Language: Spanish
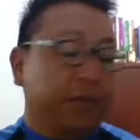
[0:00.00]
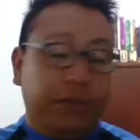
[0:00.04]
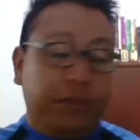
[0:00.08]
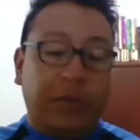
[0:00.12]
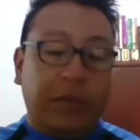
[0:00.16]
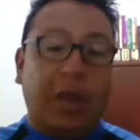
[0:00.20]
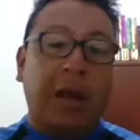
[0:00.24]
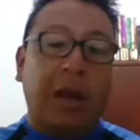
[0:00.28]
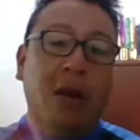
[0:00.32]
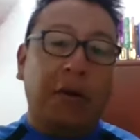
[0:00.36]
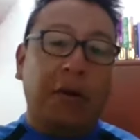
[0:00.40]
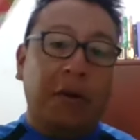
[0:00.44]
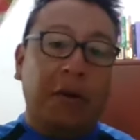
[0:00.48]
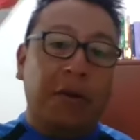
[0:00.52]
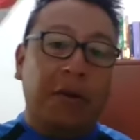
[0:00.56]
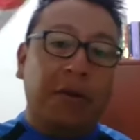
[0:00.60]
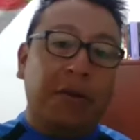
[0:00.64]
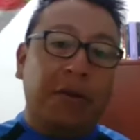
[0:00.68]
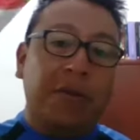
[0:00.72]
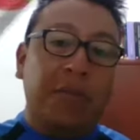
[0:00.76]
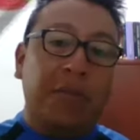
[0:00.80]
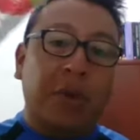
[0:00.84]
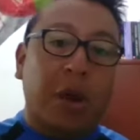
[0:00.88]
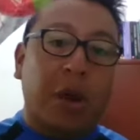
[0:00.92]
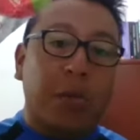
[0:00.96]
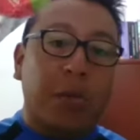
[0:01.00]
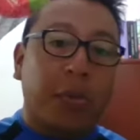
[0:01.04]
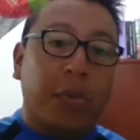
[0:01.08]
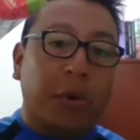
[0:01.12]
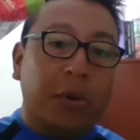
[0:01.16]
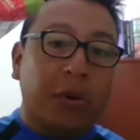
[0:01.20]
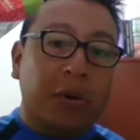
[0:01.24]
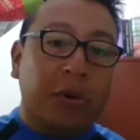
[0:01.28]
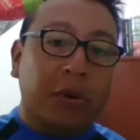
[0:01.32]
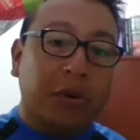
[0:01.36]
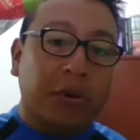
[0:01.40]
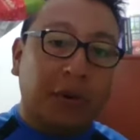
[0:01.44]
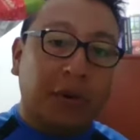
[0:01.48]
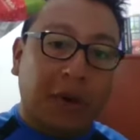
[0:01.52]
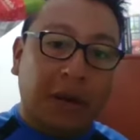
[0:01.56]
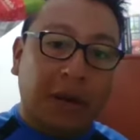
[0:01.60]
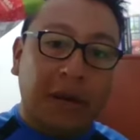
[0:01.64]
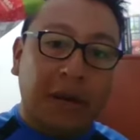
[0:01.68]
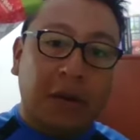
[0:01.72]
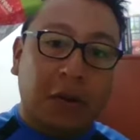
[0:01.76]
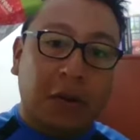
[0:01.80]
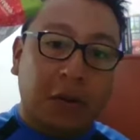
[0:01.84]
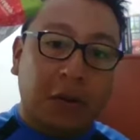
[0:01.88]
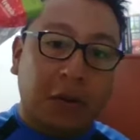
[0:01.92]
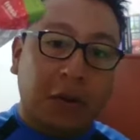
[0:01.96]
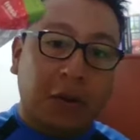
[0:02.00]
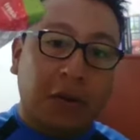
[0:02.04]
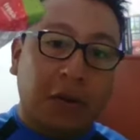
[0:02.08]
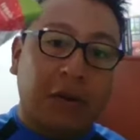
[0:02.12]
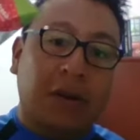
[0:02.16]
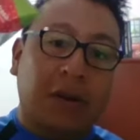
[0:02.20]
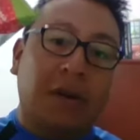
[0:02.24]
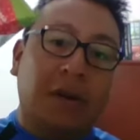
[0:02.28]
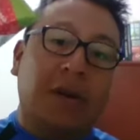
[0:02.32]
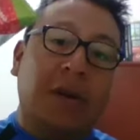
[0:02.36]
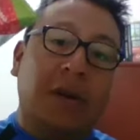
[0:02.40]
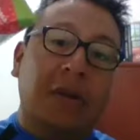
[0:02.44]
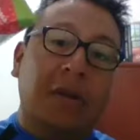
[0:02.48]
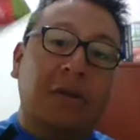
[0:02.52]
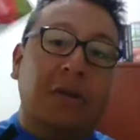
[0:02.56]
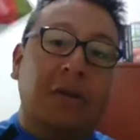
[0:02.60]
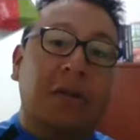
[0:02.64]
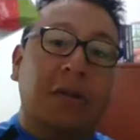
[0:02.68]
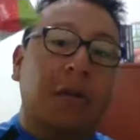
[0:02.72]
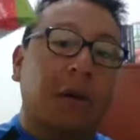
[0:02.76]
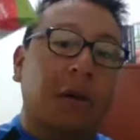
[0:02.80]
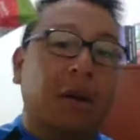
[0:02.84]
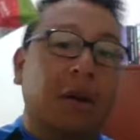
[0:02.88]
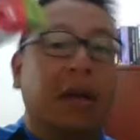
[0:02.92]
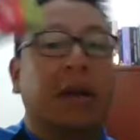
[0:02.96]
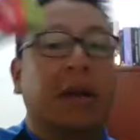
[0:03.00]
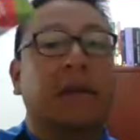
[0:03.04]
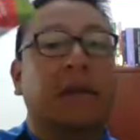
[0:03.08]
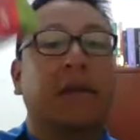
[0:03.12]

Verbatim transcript: algo que poco se utiliza o conocen, estos son geles de